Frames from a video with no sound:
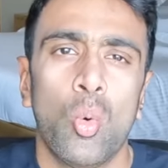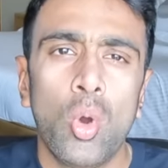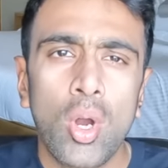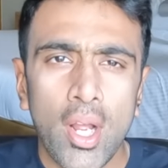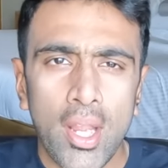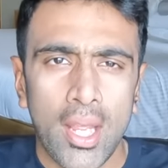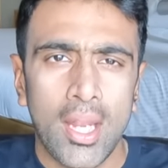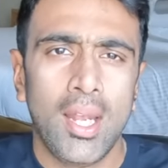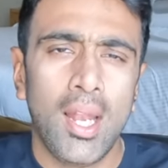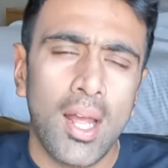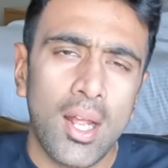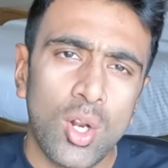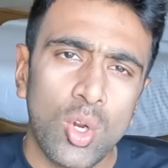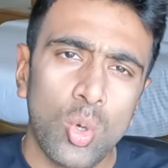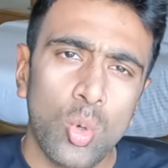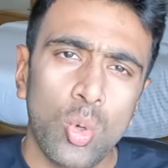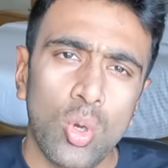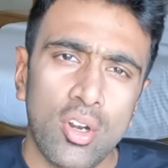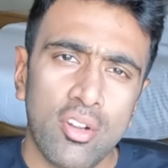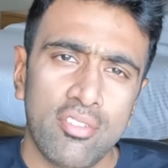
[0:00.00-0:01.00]
உங்கள்
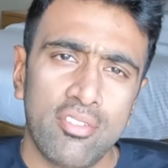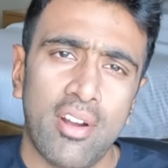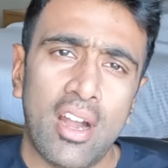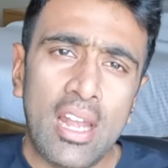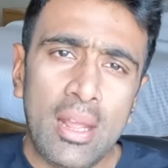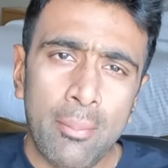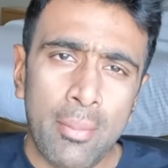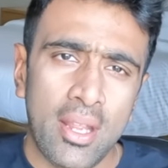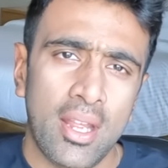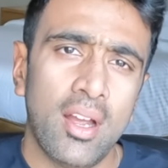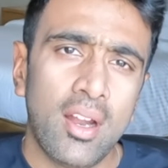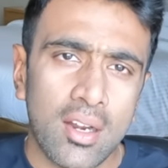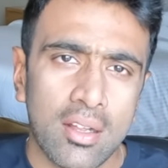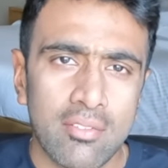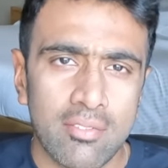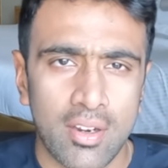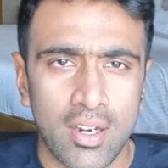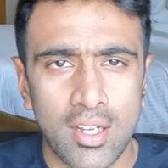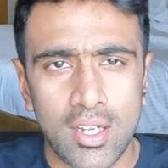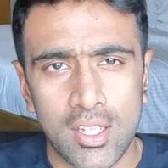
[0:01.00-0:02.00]
எல்லாருக்கும் ஒரு வலிமையான
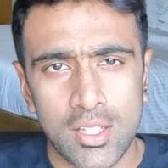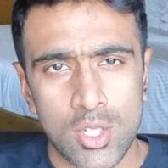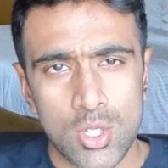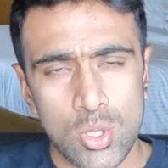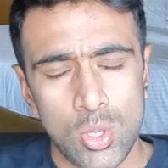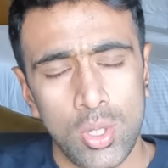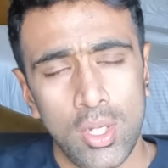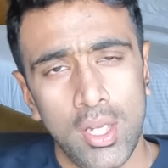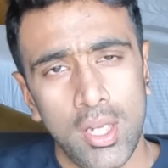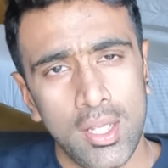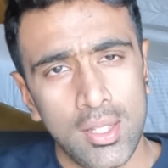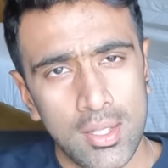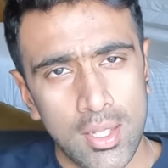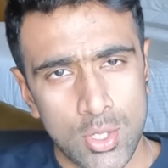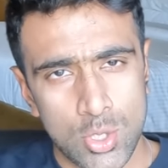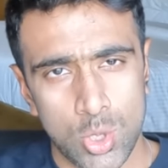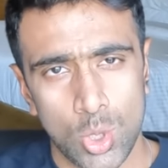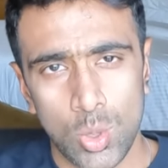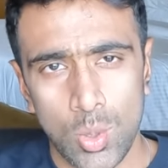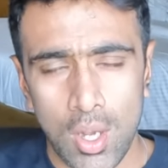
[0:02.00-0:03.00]
வணக்கத்தை சொல்லி இந்த
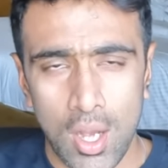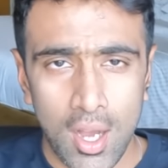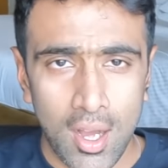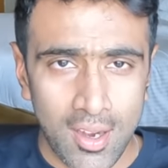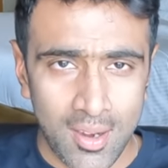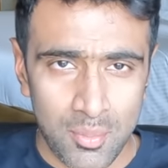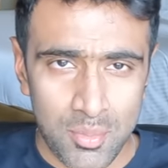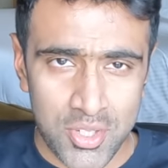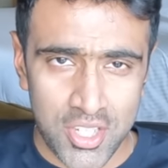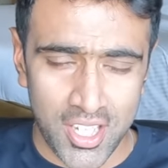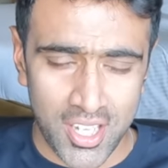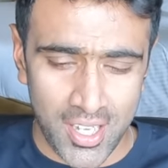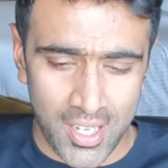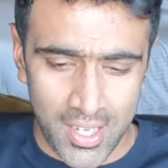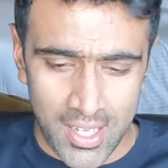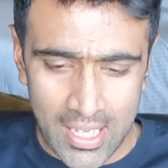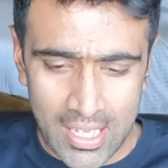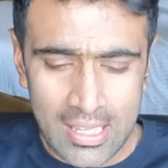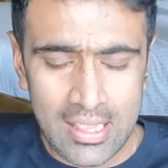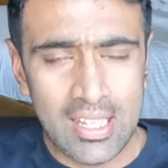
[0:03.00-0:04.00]
ஷோவை
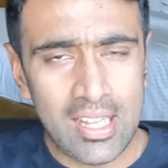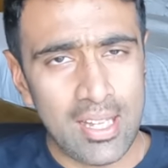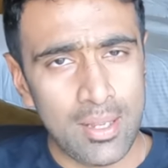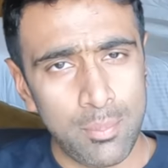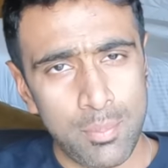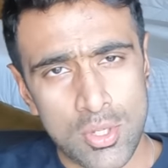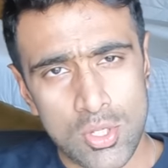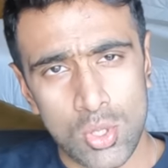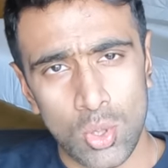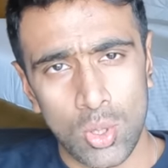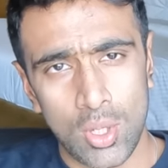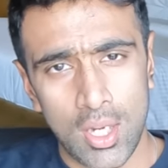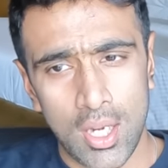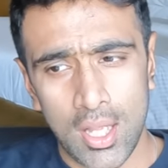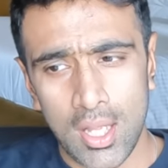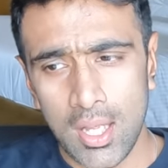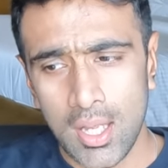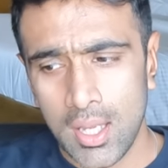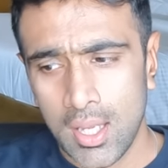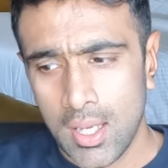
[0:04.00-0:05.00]
ஆரம்பிச்சுக்கிறேன் இந்த
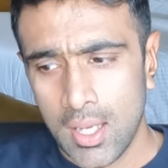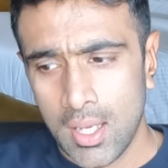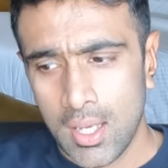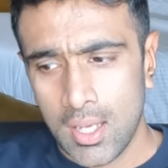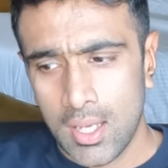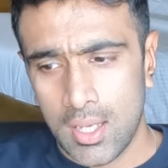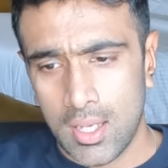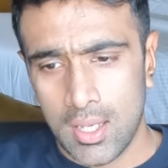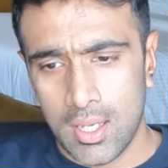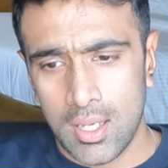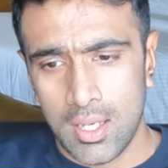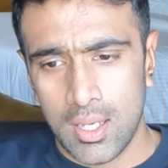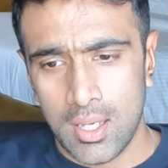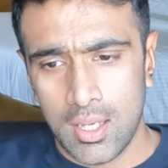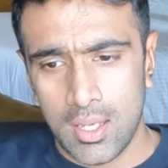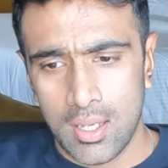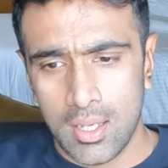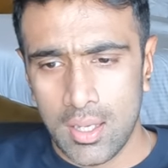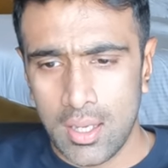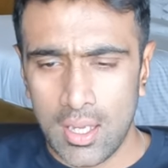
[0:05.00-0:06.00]
எபிசோடில்
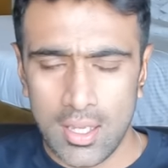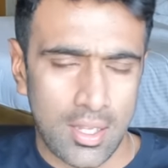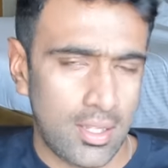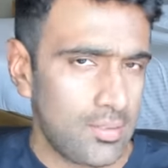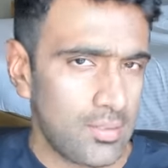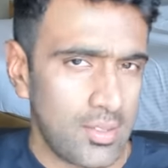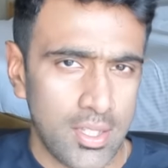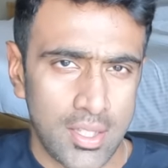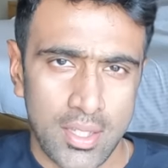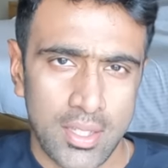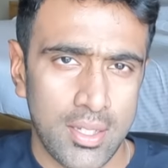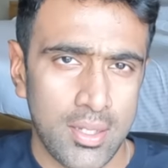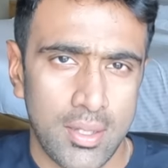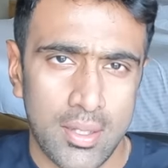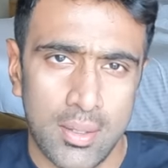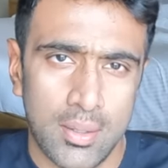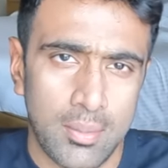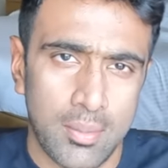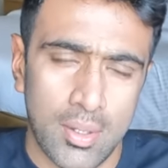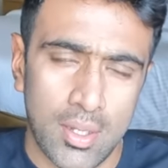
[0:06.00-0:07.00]
அதாவது
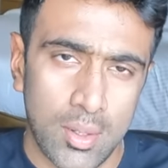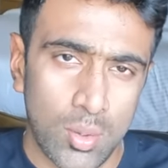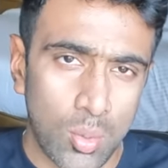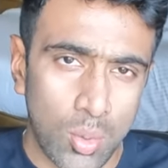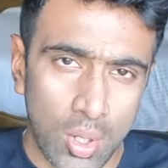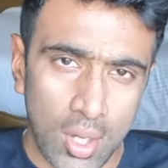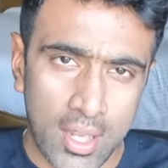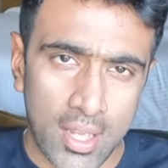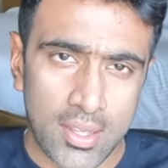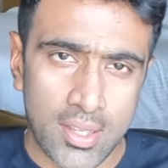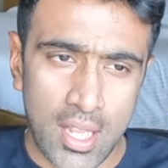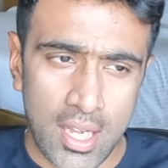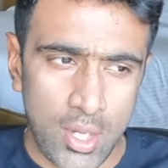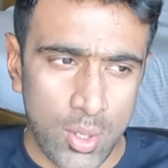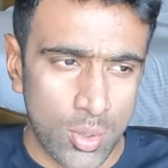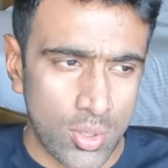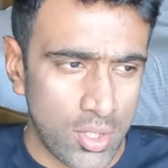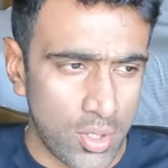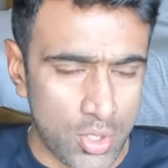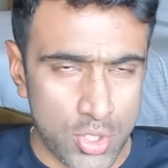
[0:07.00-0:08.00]
உங்களுக்கே
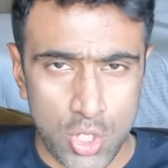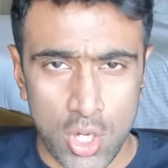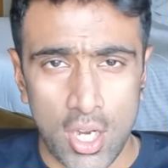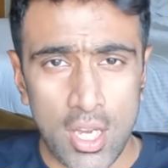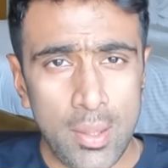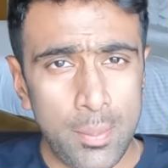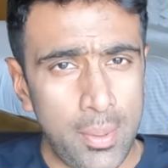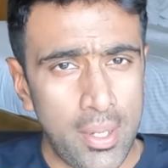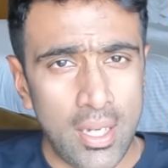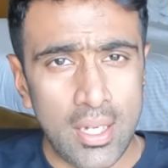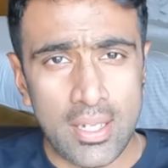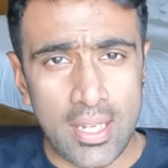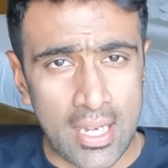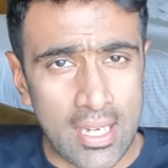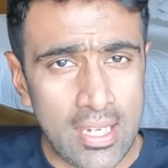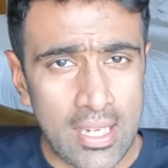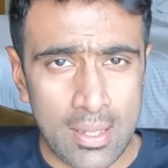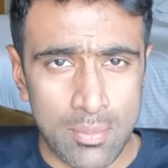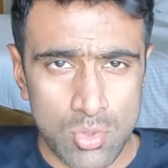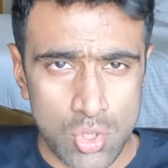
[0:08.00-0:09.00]
தெரியும் இந்த வருஷம் ஐபிஎல்
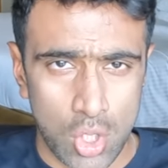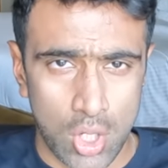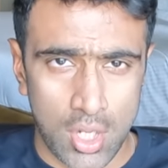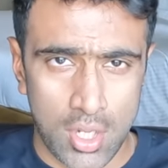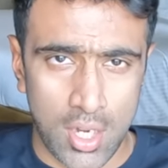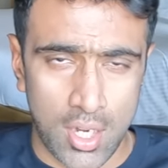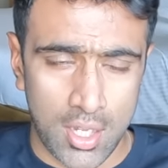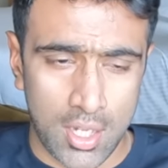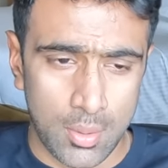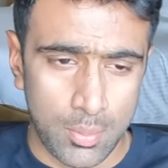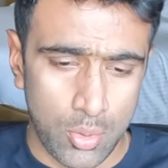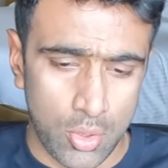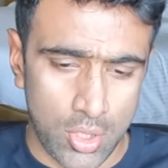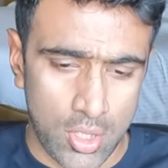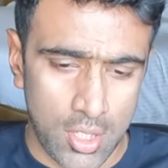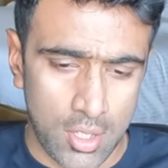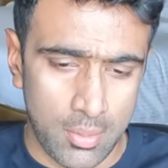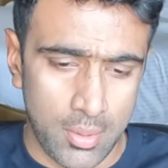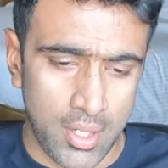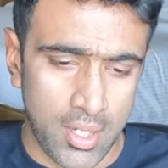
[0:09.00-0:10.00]
டென் டீம்ஸோட நடக்க
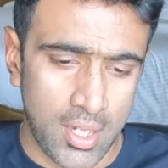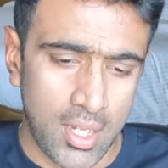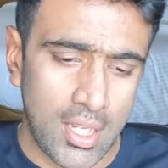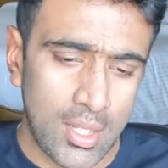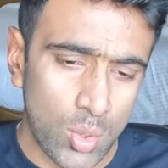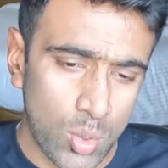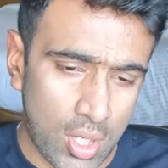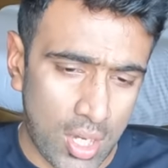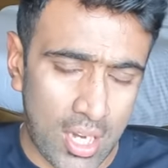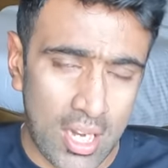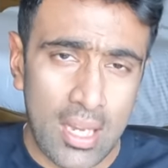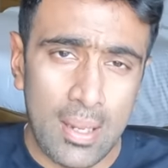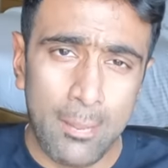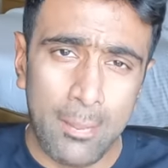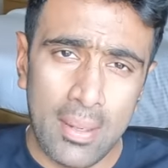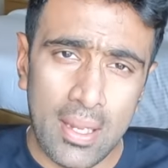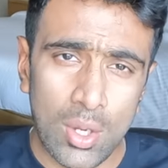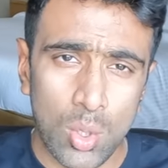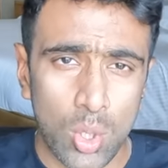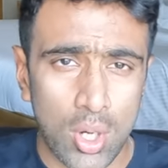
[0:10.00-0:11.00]
போகிறது அப்படின்னு இது ஒரு
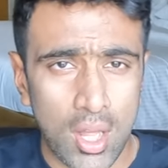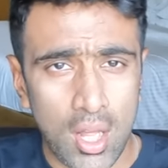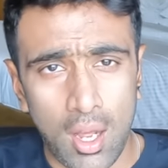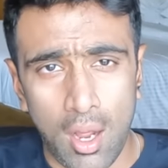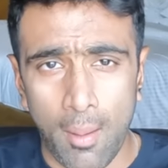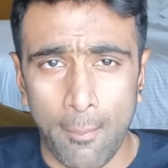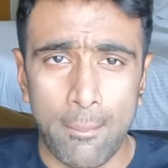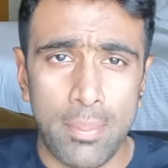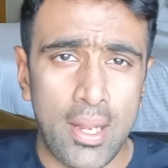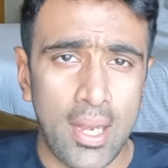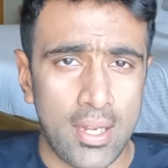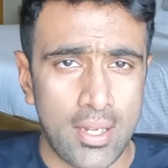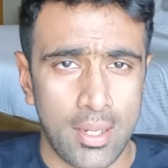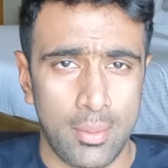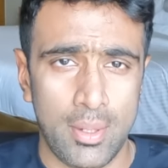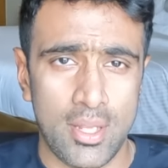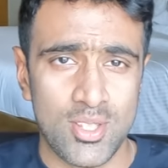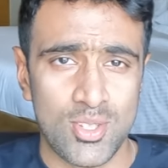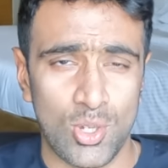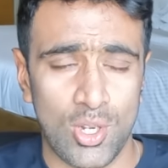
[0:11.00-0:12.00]
ஐபிஎலோட அப்டேட்
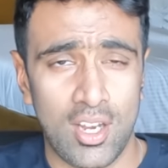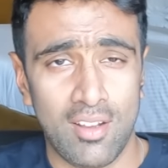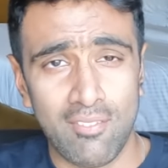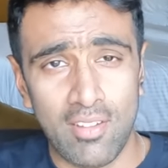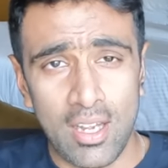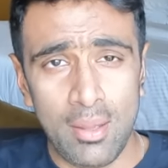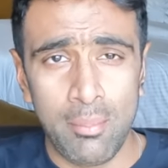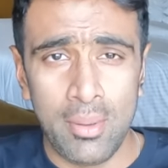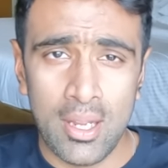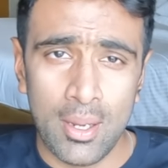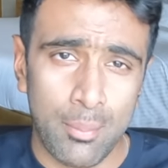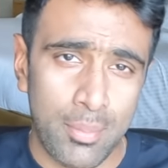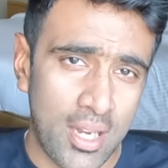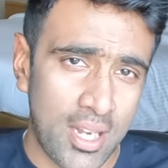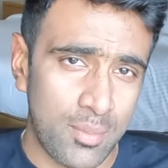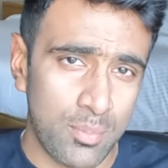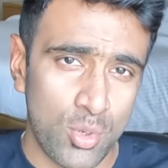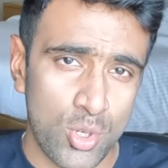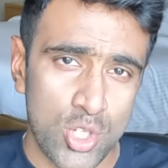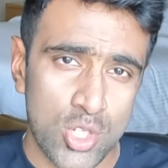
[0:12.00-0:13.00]
அப்படின்னு சொல்லலாம் வலிமை
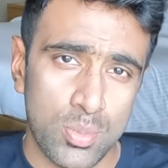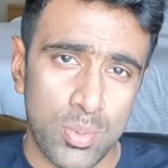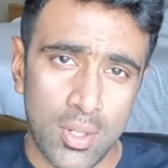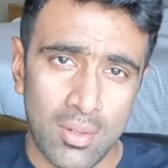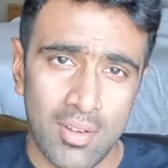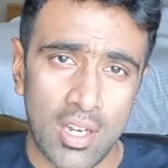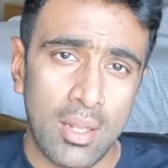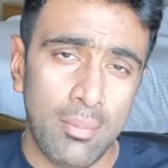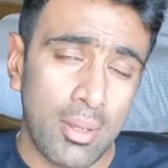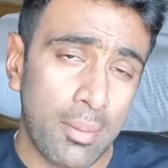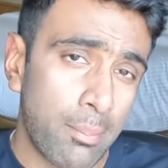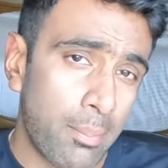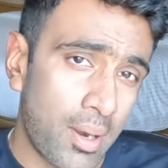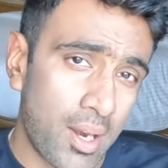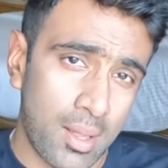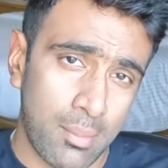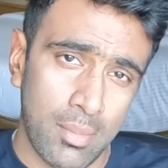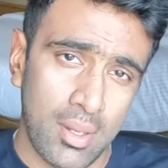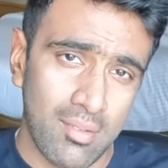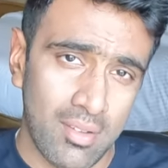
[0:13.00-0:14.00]
அப்டேட் முடிஞ்சு போய் வலிமை
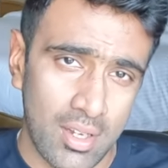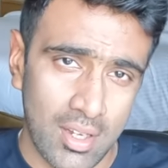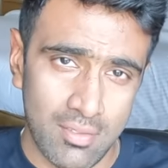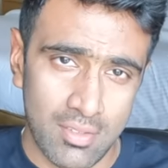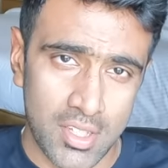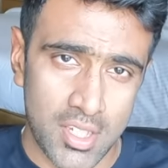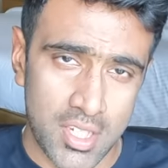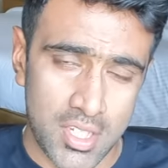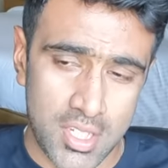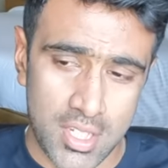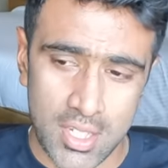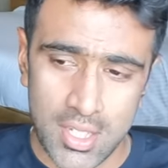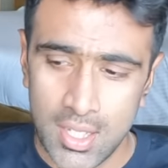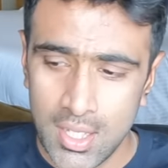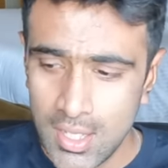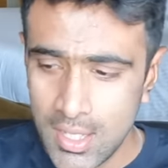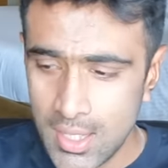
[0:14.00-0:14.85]
படமே வெளில வந்துருச்சு